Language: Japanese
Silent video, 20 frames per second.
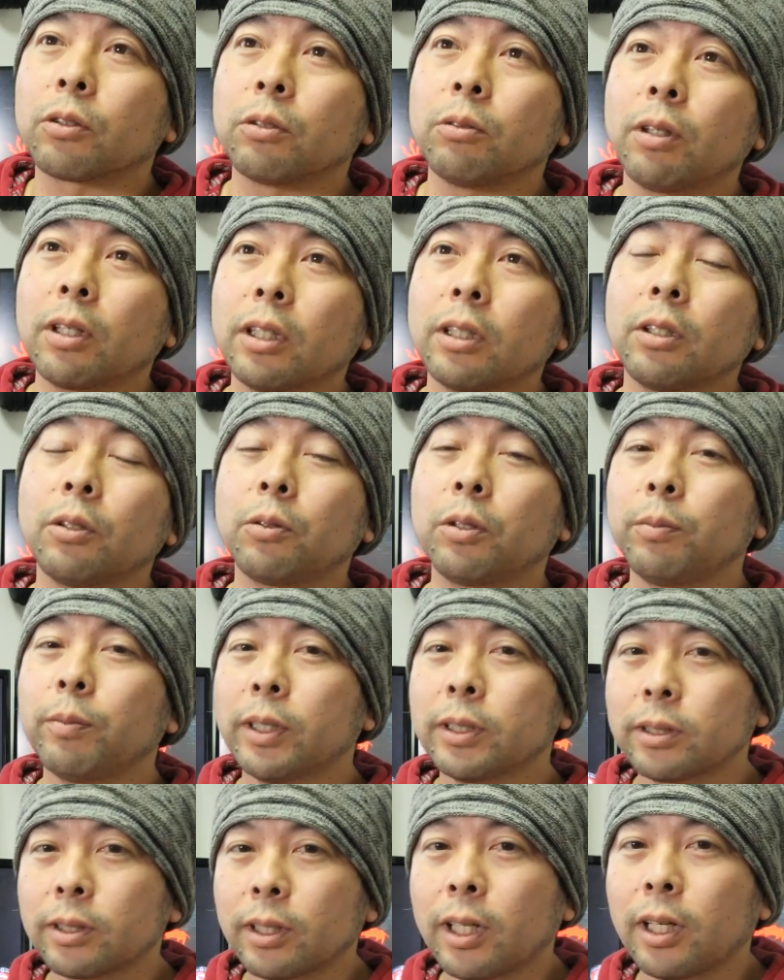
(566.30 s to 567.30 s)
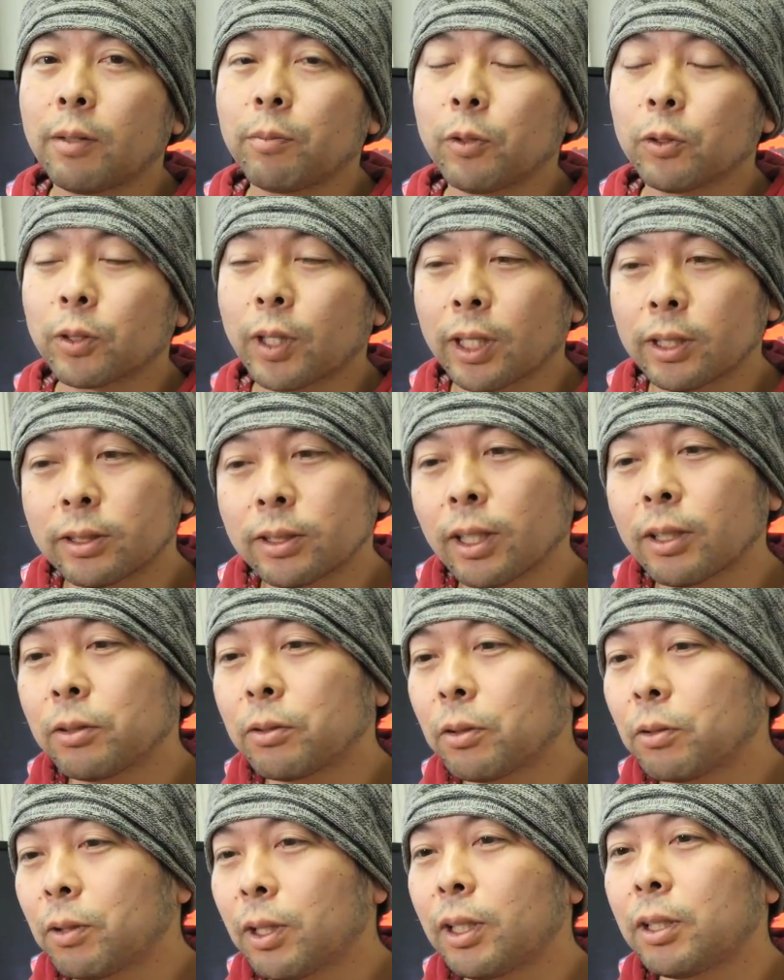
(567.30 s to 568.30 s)
言われておりますが、もう傑
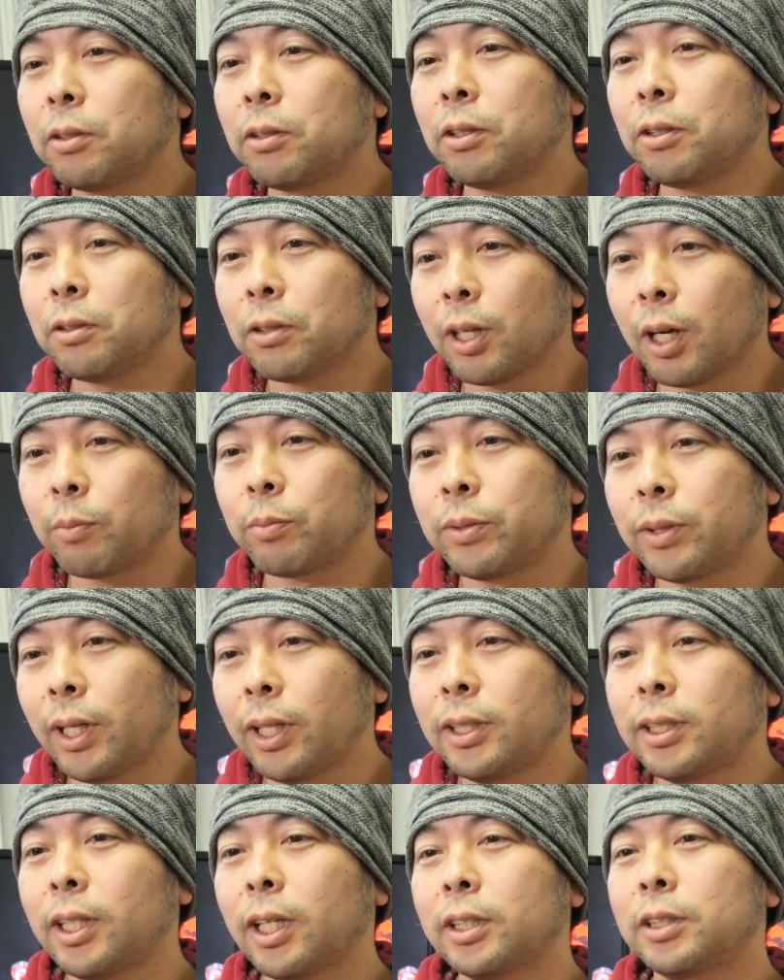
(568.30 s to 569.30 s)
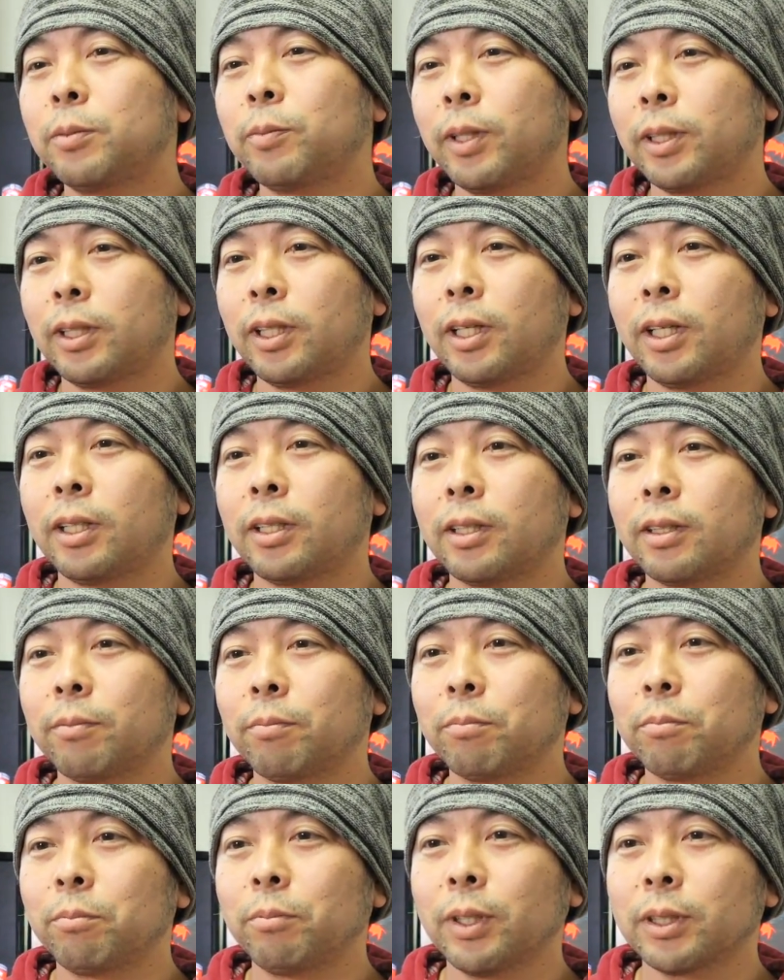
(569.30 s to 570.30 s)
作と言われる理由がプレイし始めて、
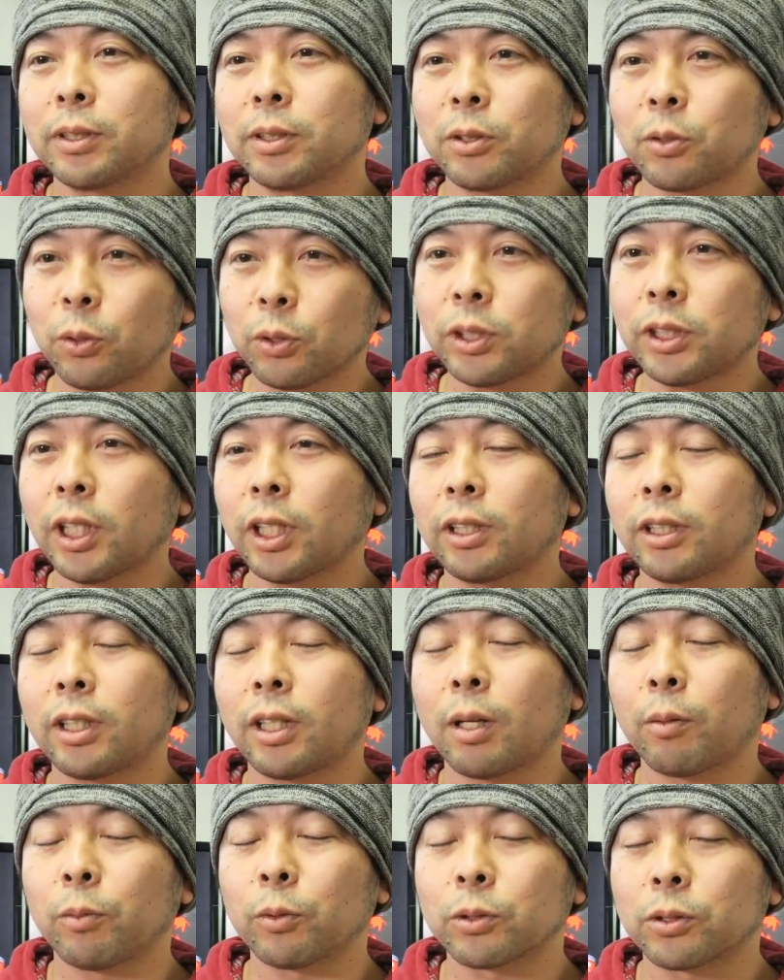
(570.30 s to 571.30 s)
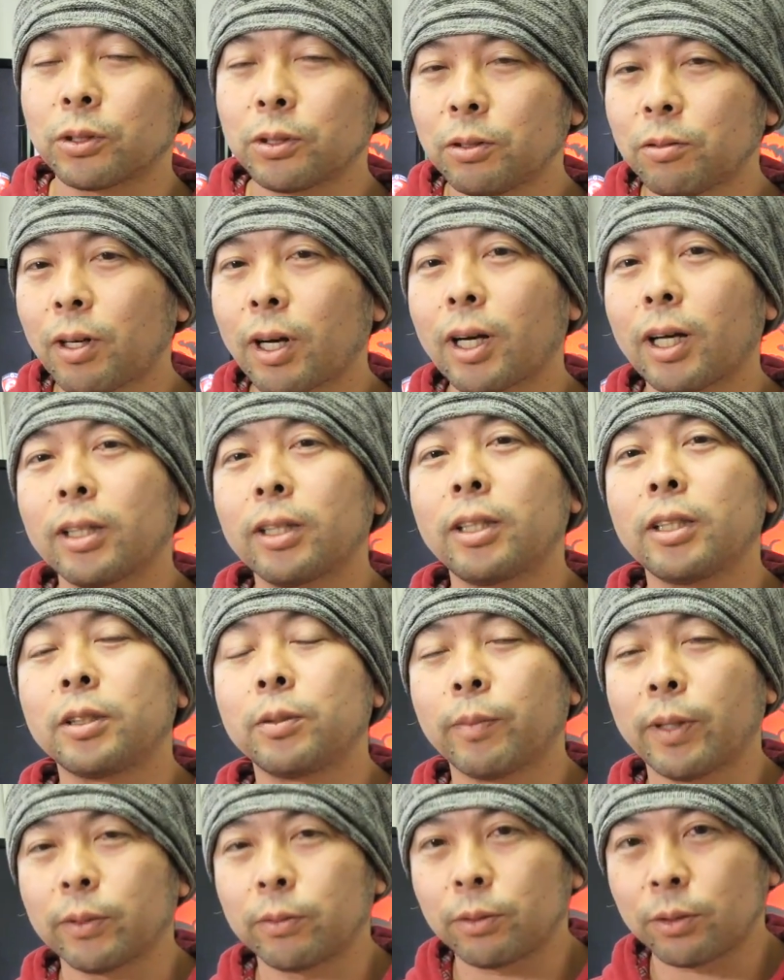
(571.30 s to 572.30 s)
まあ、少し経ったらもうすぐ分かって
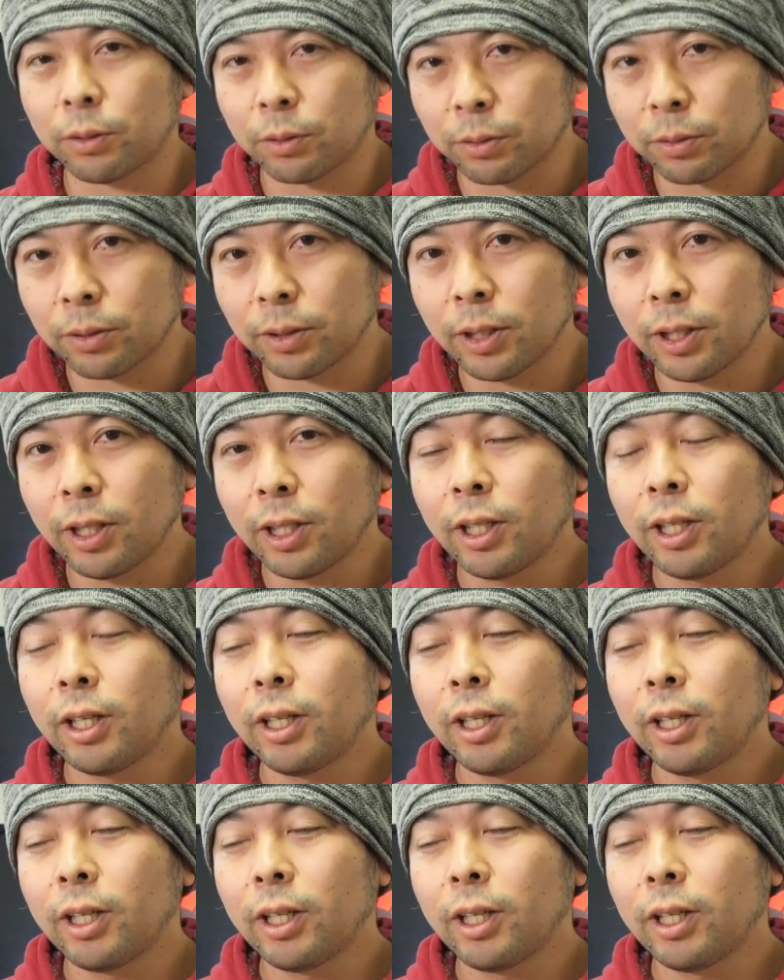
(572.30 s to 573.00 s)
しまうっていう。